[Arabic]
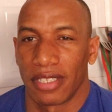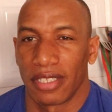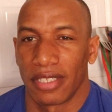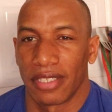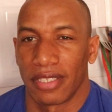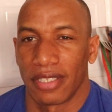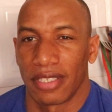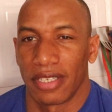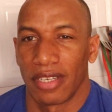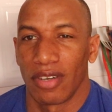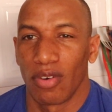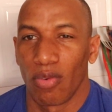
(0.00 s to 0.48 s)

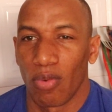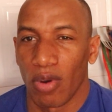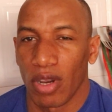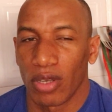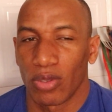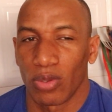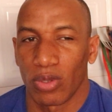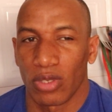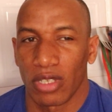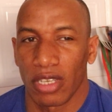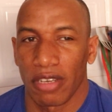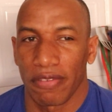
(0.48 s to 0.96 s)
آه،
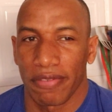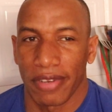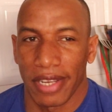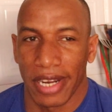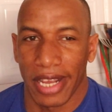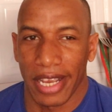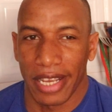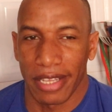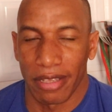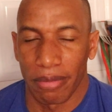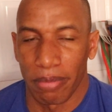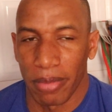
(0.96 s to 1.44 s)
الوقت وصافي
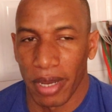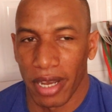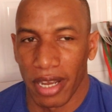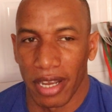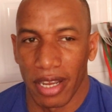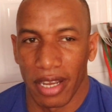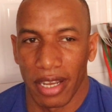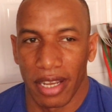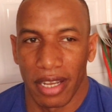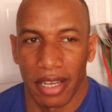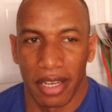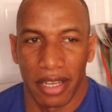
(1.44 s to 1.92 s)

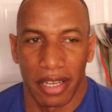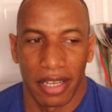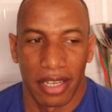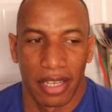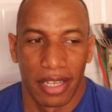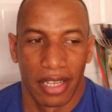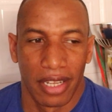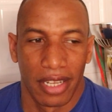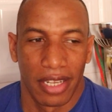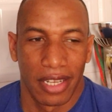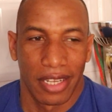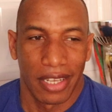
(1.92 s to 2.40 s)
الخدمه
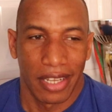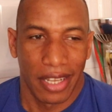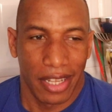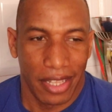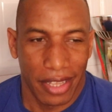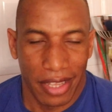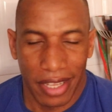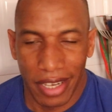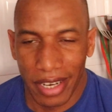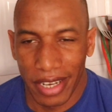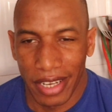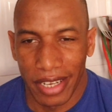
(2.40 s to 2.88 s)

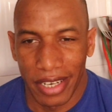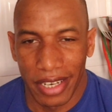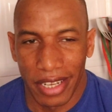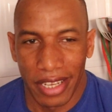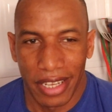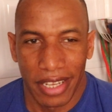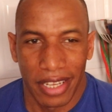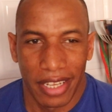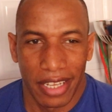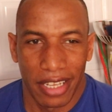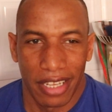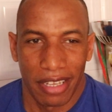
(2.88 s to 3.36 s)

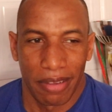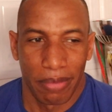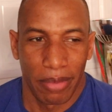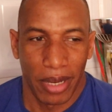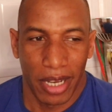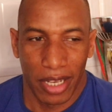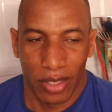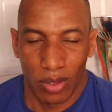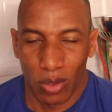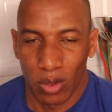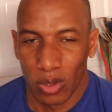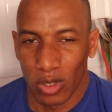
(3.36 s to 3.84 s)
كتريني ما
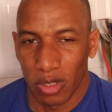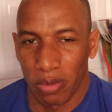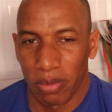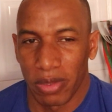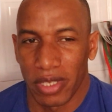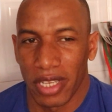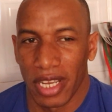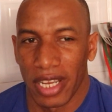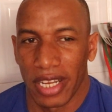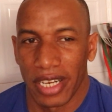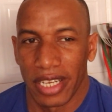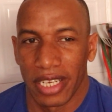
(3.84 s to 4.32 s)
كتكونش
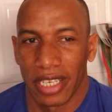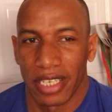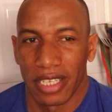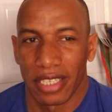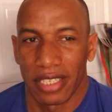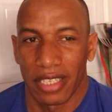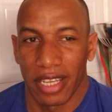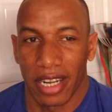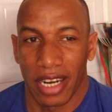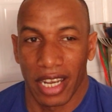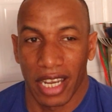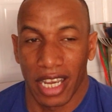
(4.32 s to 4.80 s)
مسالي
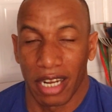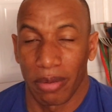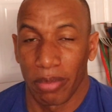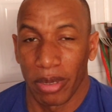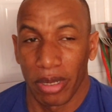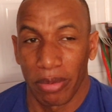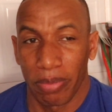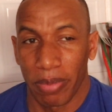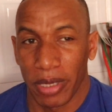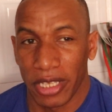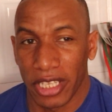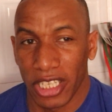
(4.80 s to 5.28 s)
صراحه
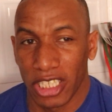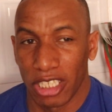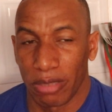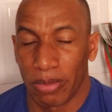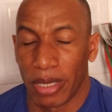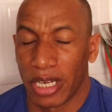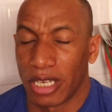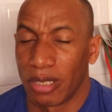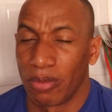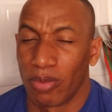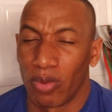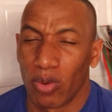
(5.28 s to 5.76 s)
كنبغي نبارطاجي
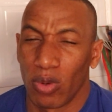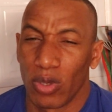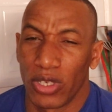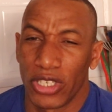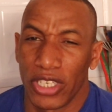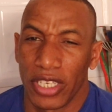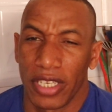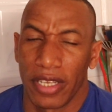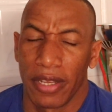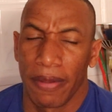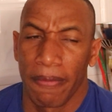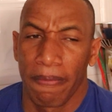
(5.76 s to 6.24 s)
معكم
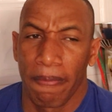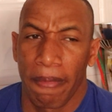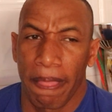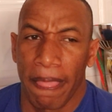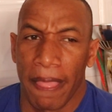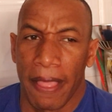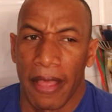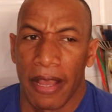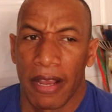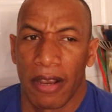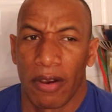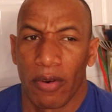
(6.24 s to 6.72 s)
كلشي
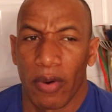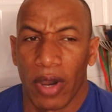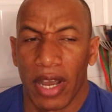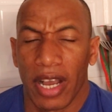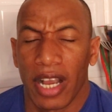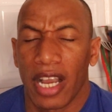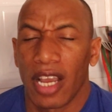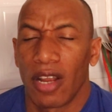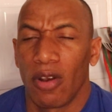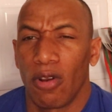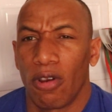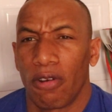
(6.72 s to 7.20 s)

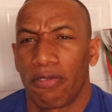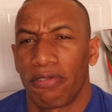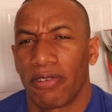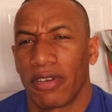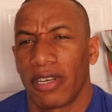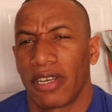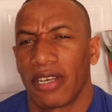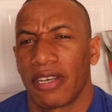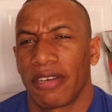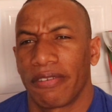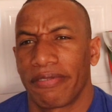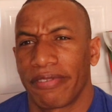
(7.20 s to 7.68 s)
واخا كنلوح
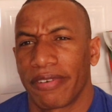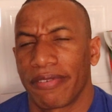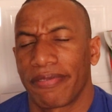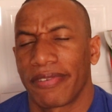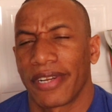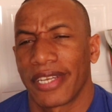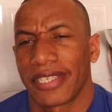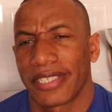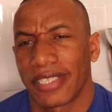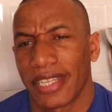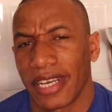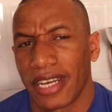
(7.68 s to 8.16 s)
في, في, في
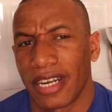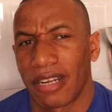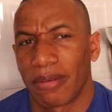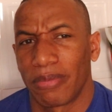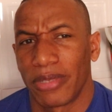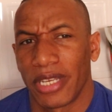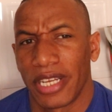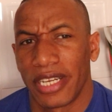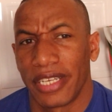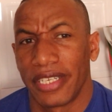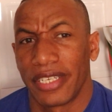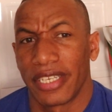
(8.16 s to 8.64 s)
الانستغرام
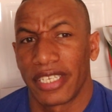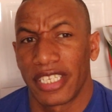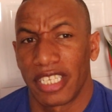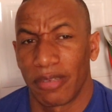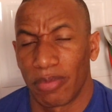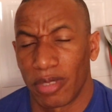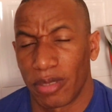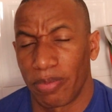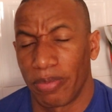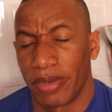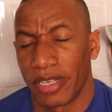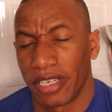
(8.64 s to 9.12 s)
ديالي الناس
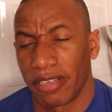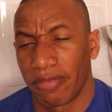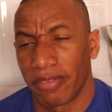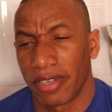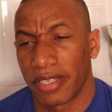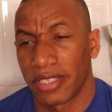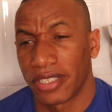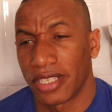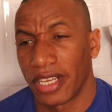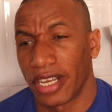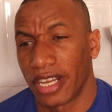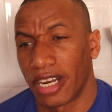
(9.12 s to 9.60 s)
اللي متبعيني في
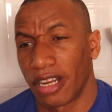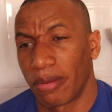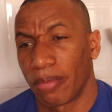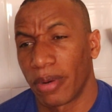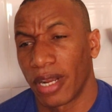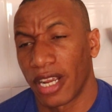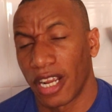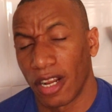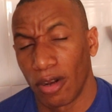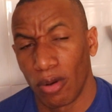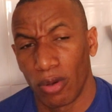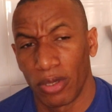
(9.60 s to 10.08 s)

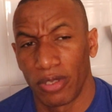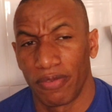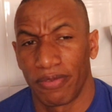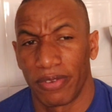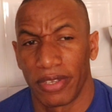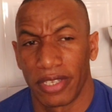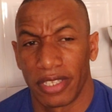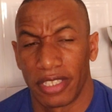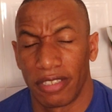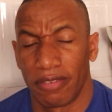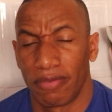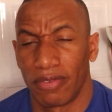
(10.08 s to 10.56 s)
الانستغرام كنلوح
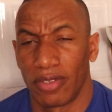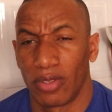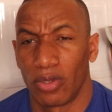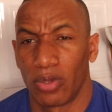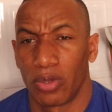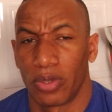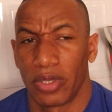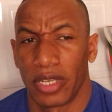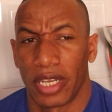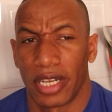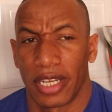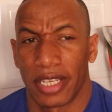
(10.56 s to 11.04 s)
في دي
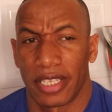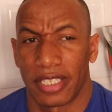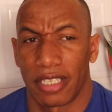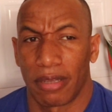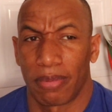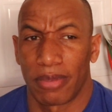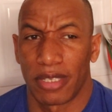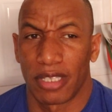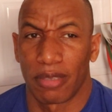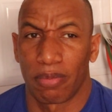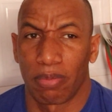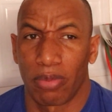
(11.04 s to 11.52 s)
فيديو ديال على
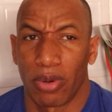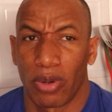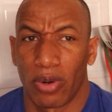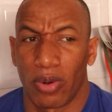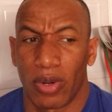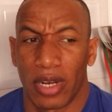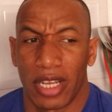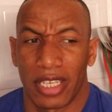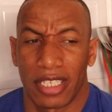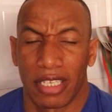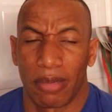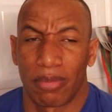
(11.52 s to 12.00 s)
حساب السبور
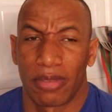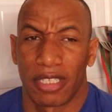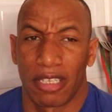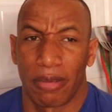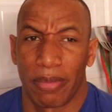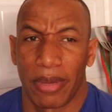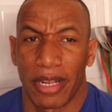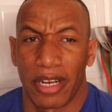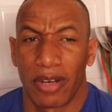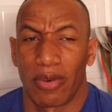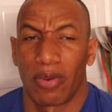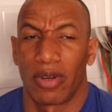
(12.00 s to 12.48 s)
وعلى حساب
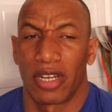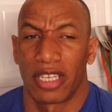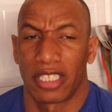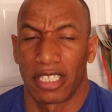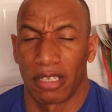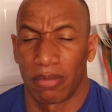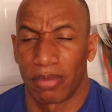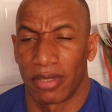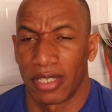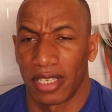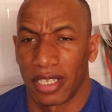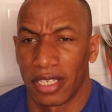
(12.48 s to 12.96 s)
التمارين وعلى
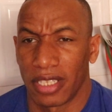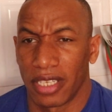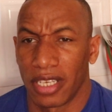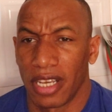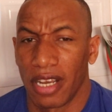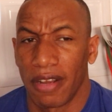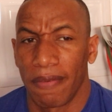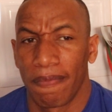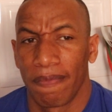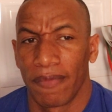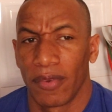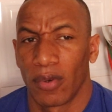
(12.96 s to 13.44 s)
حساب
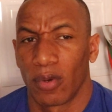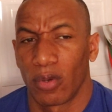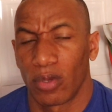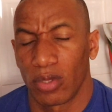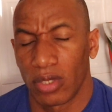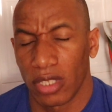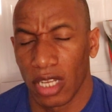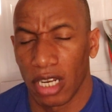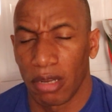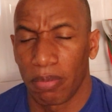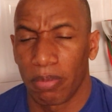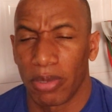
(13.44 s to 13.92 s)
التغذيه
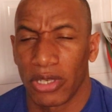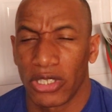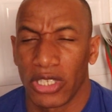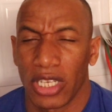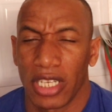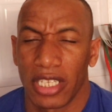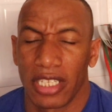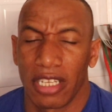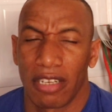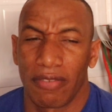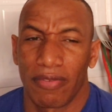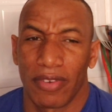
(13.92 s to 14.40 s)
حتى لاباج
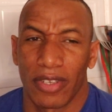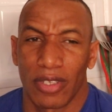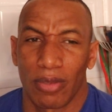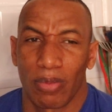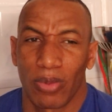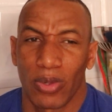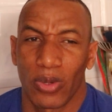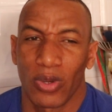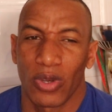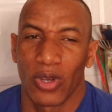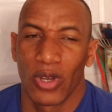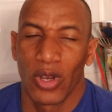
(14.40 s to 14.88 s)
ديال
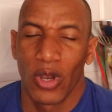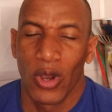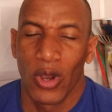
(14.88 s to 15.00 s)
الفيسبوك